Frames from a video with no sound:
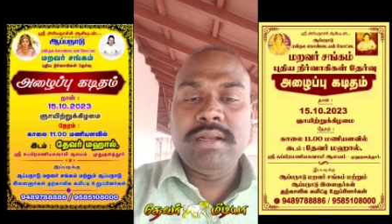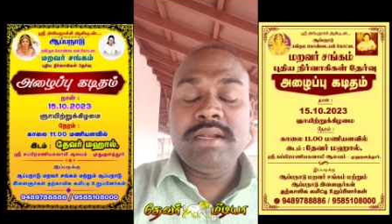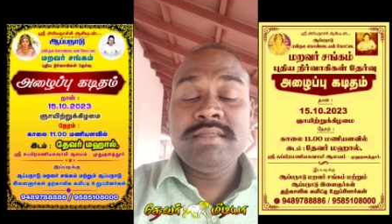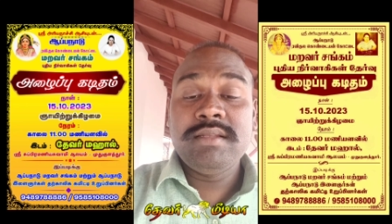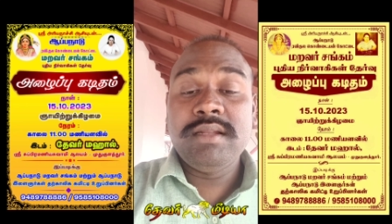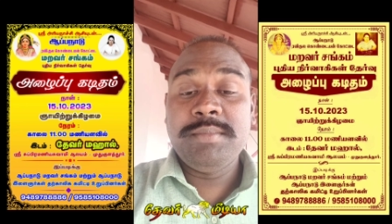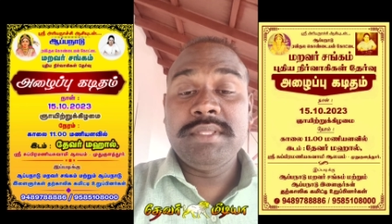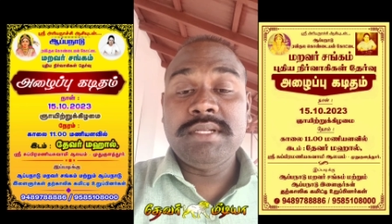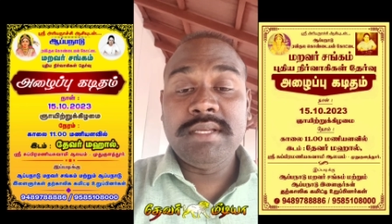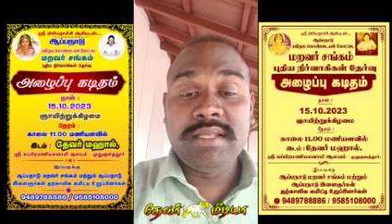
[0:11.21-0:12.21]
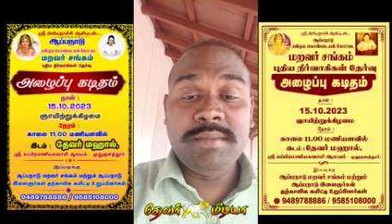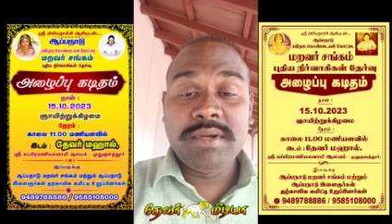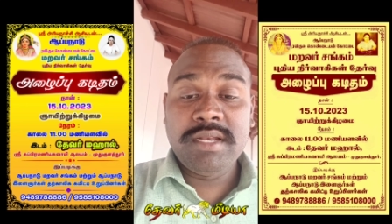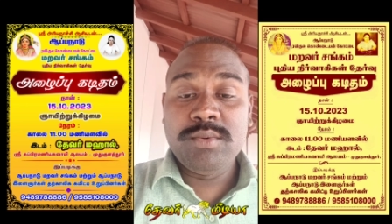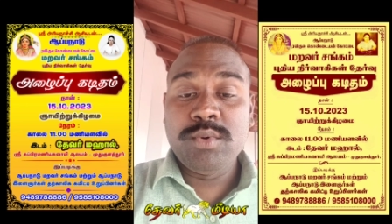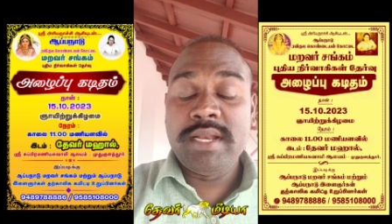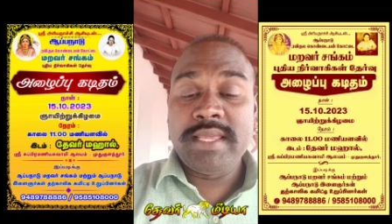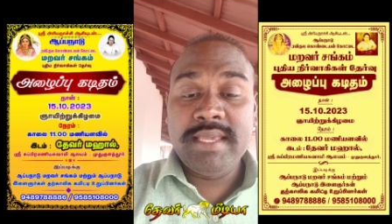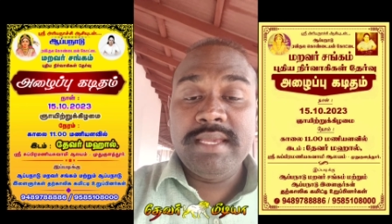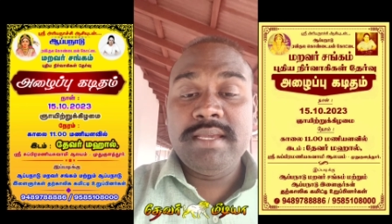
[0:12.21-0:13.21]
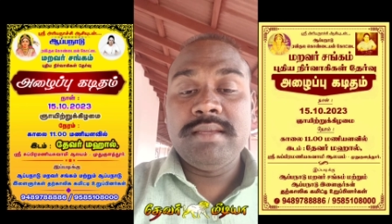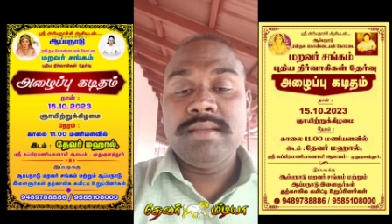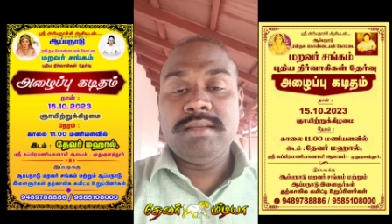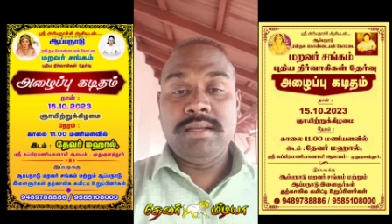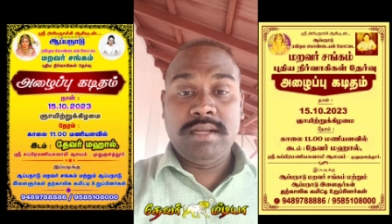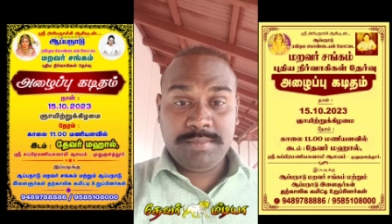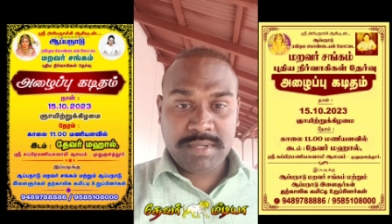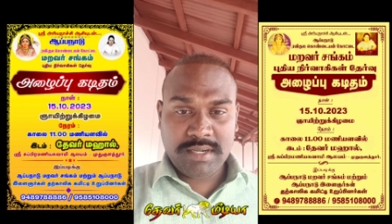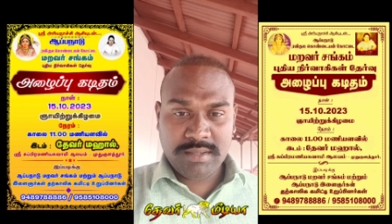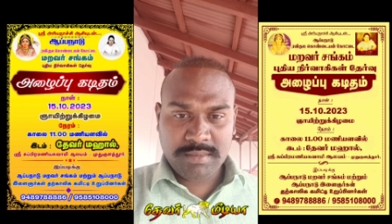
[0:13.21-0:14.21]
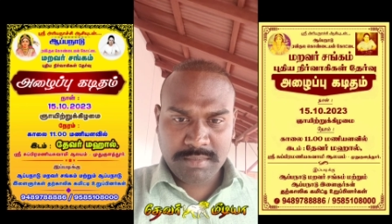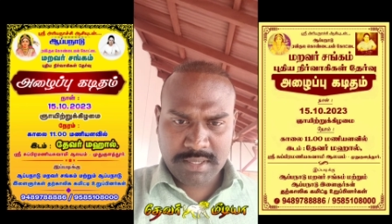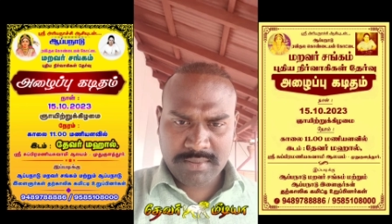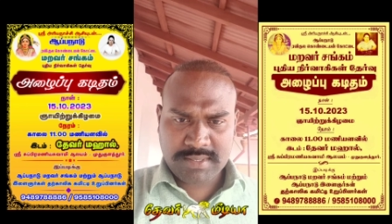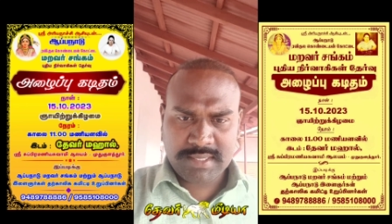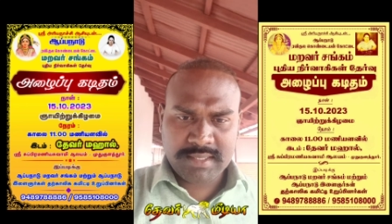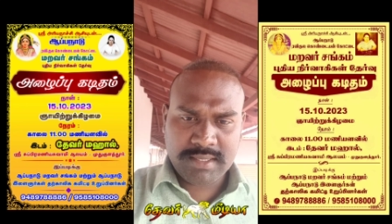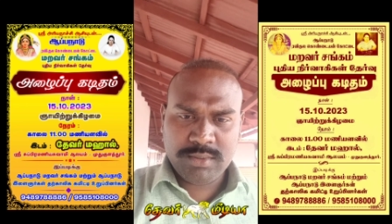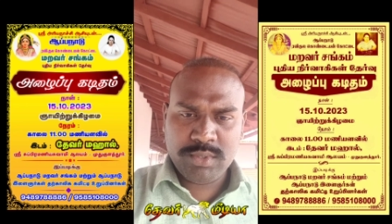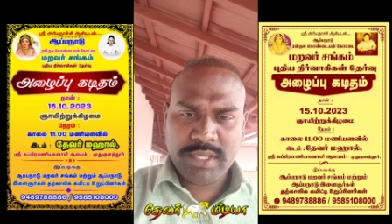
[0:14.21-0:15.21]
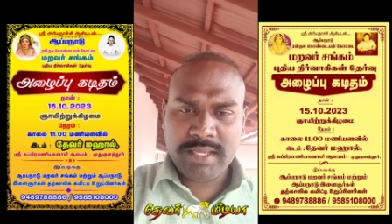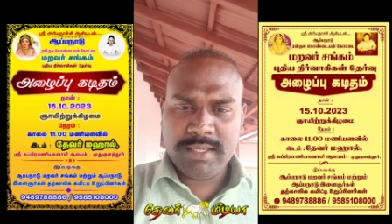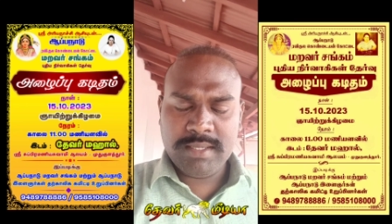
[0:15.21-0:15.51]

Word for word: நானூற்றி நாற்பத்தெட்டு கிராமங்களை உள்ளடக்கிய அப்பநாடு மரவர் சங்கத்தினுடைய